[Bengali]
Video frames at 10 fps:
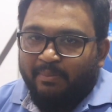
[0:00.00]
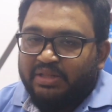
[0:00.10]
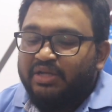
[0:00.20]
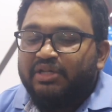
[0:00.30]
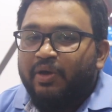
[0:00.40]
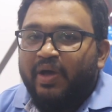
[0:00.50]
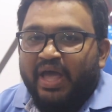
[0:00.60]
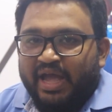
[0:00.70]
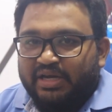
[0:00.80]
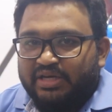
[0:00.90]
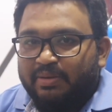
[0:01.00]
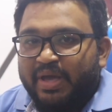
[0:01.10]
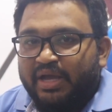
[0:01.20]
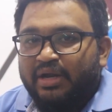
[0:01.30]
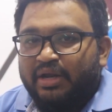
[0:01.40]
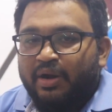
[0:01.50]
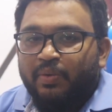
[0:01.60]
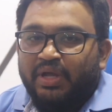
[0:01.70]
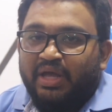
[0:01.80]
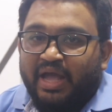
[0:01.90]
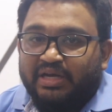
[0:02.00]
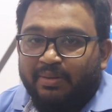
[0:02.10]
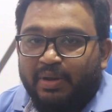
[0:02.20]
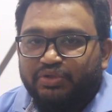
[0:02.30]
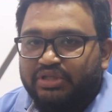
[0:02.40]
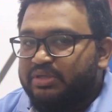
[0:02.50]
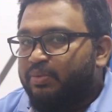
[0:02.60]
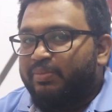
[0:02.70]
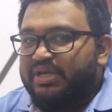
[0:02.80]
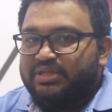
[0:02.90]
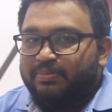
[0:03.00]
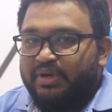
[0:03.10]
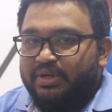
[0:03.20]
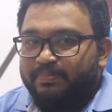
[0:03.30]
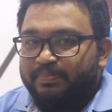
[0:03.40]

আমাদের দেওয়া একটা ব্যাগের কারণে একটা মানুষের জীবন বাঁচতে পারে